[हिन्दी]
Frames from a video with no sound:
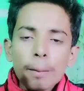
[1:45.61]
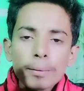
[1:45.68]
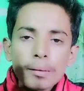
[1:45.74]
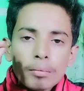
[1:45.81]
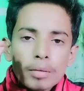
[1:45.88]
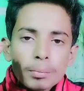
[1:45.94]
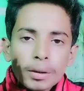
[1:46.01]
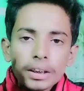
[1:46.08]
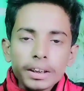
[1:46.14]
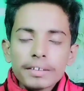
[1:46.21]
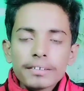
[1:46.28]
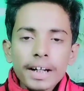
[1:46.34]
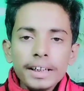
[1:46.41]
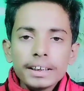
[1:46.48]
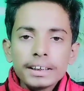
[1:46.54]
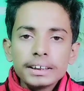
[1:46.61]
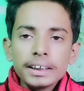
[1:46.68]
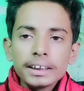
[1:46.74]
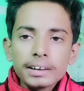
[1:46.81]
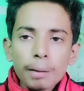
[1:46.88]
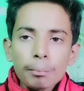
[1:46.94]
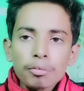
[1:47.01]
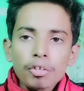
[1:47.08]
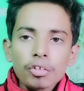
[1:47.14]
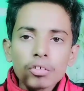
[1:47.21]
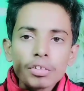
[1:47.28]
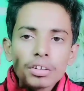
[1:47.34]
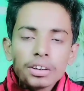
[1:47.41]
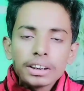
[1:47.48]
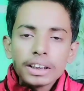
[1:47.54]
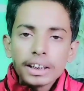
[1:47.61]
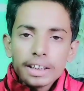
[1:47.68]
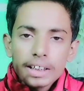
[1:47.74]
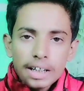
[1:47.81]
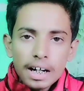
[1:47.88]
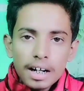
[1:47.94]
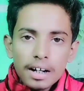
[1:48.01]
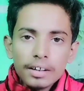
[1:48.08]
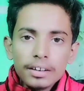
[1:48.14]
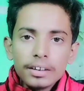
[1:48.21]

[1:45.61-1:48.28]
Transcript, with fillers: सबसे पहले डिसाइड कीजिए कि आप शॉर्ट नोट्स लिखेंगे कहाँ